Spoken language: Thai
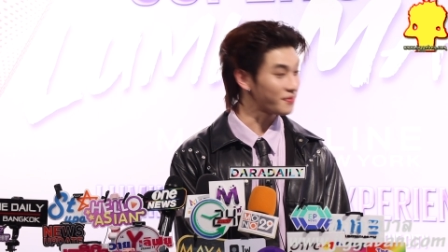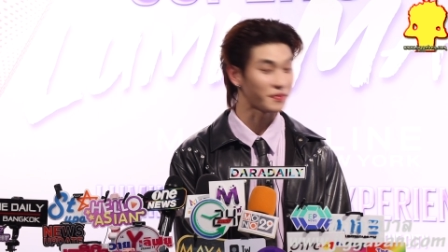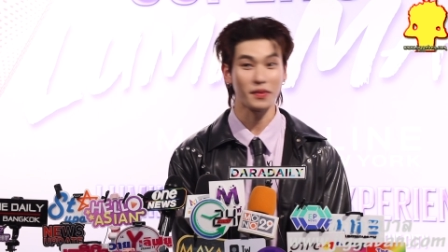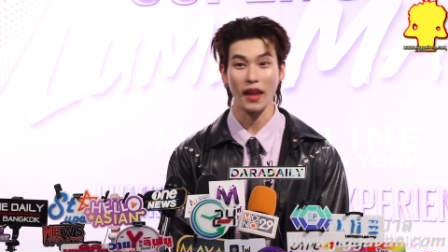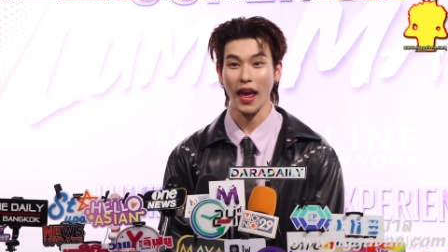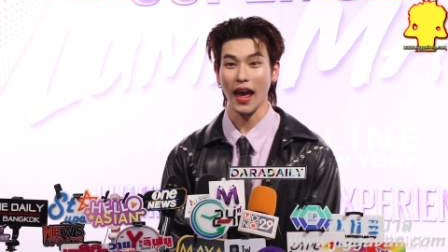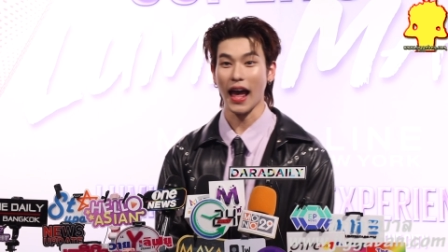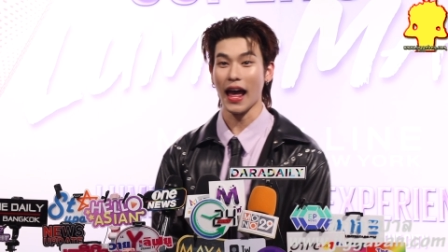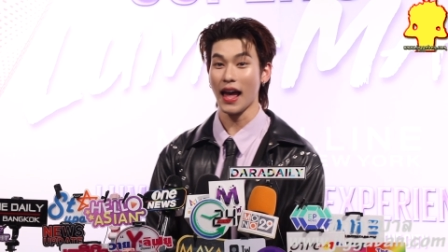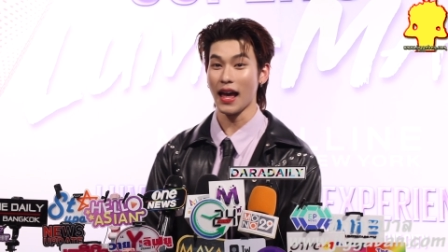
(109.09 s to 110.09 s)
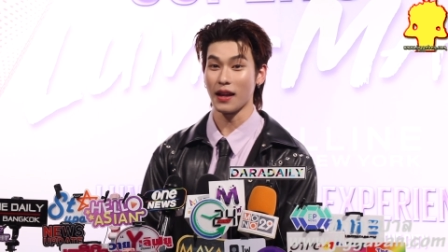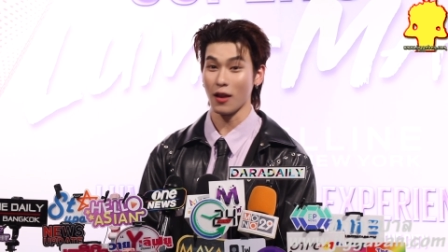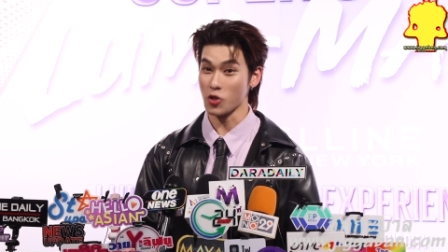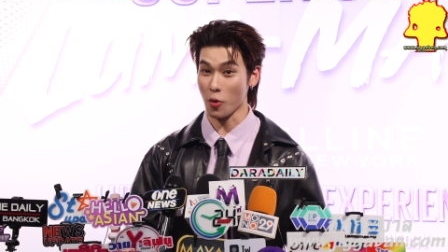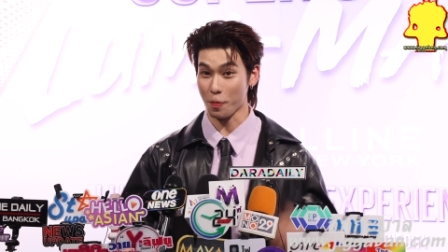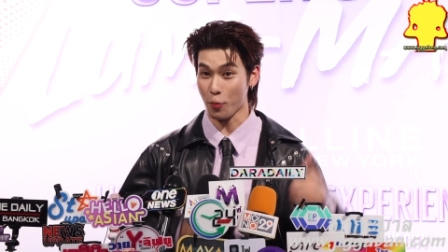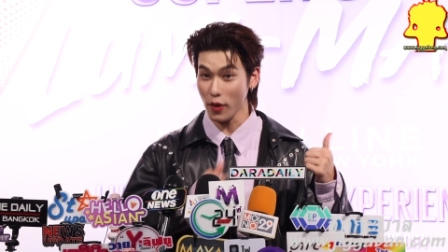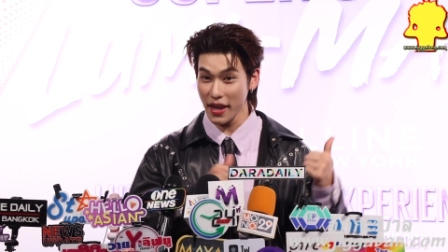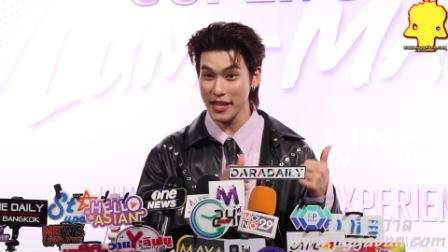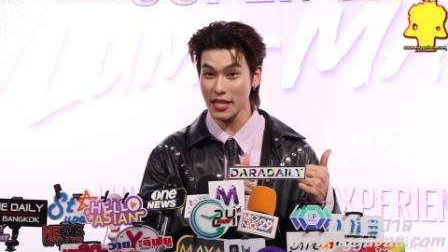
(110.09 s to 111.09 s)
พาร์ทคู่อ่าเราจบพรุ่ง
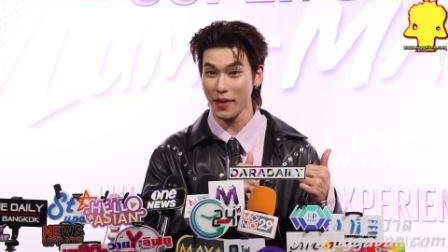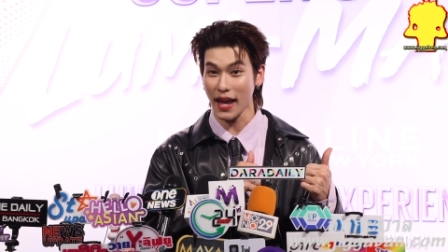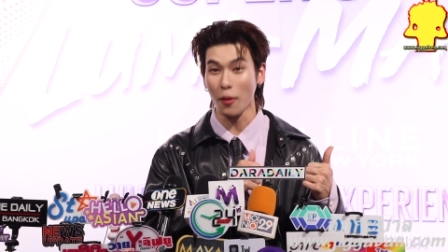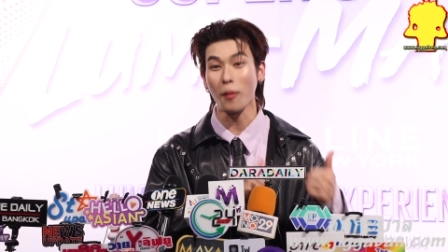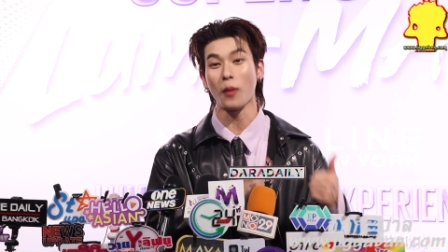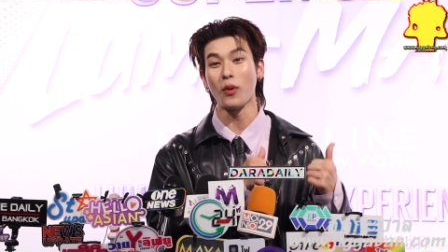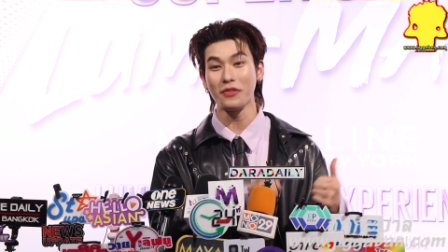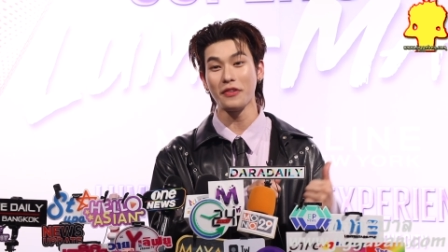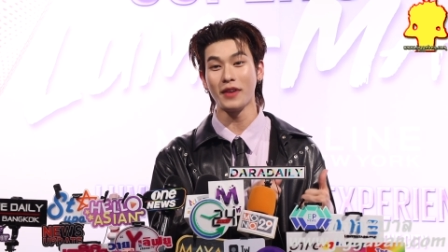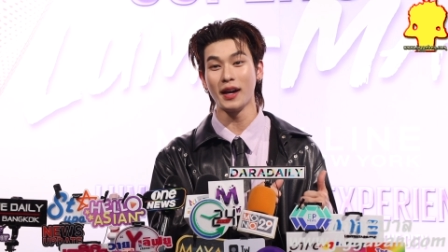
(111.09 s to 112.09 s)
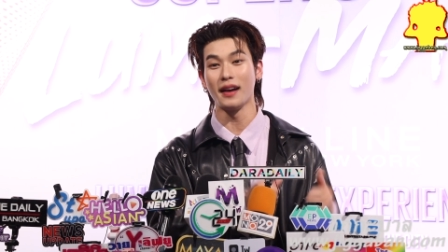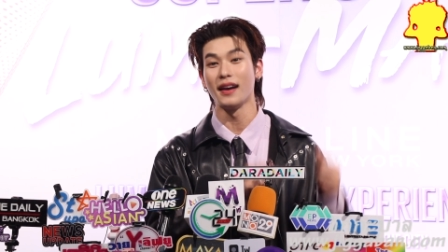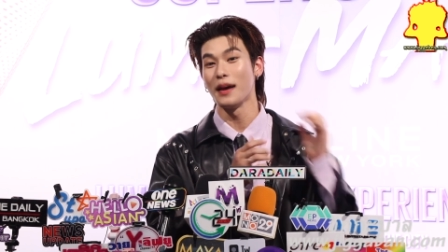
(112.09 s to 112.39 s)
นี้ใช่ไหมครับผมกับวันฟินเบอร์